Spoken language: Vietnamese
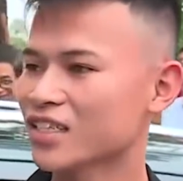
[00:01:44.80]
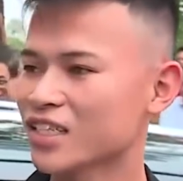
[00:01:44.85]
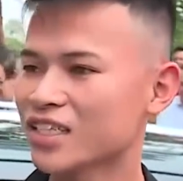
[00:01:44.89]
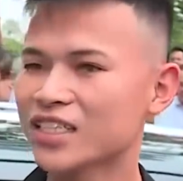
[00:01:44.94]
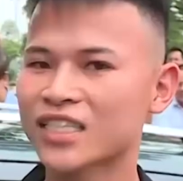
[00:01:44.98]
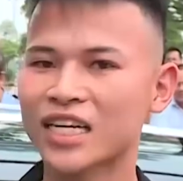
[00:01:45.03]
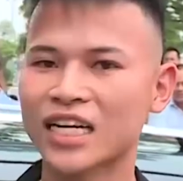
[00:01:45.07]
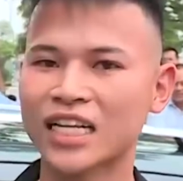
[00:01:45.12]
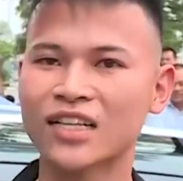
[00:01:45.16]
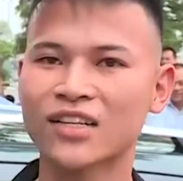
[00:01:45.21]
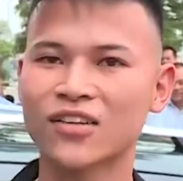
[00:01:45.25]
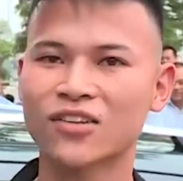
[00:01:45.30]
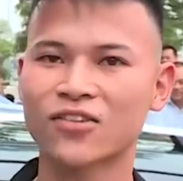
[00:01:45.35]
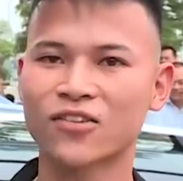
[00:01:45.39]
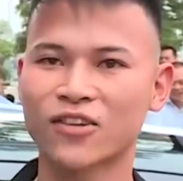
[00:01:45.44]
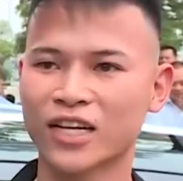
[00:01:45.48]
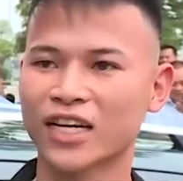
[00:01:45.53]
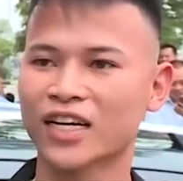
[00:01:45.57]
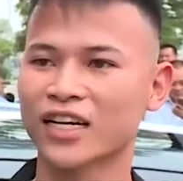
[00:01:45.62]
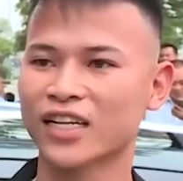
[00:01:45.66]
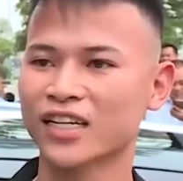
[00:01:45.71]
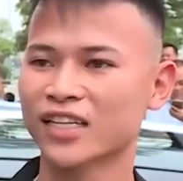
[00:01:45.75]
chắc chắn,
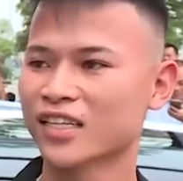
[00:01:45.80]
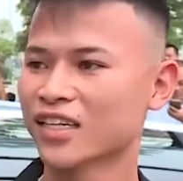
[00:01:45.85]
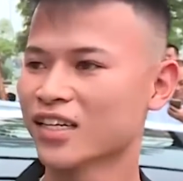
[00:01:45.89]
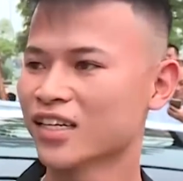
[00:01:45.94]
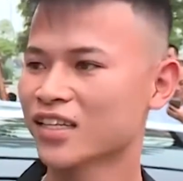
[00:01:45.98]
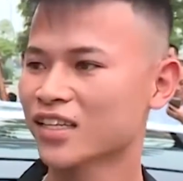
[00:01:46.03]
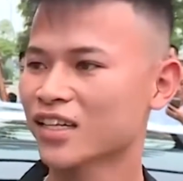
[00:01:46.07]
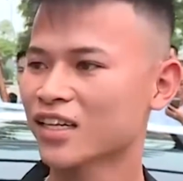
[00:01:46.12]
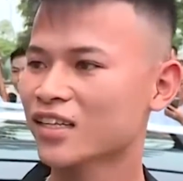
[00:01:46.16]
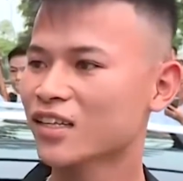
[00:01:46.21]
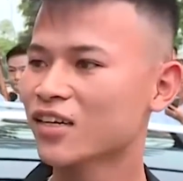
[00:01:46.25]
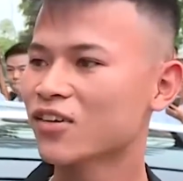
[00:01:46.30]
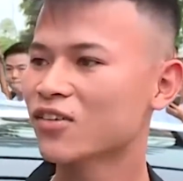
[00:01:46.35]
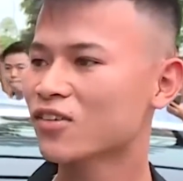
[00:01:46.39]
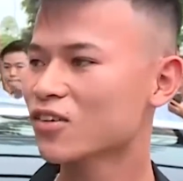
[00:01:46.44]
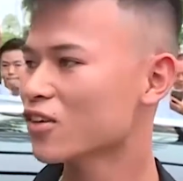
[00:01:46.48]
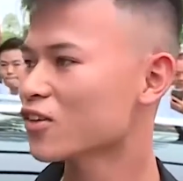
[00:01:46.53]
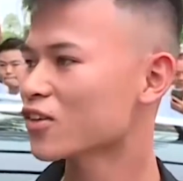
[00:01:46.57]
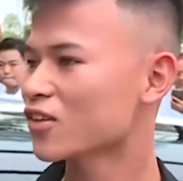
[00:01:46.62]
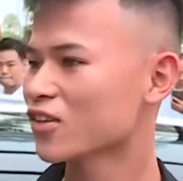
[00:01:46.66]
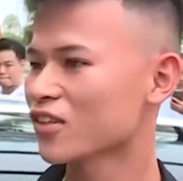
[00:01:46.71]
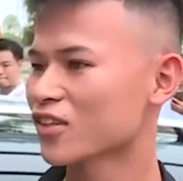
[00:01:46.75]
khỏe, tăng tốc
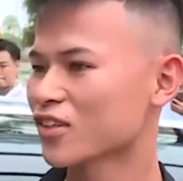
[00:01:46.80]
tốt.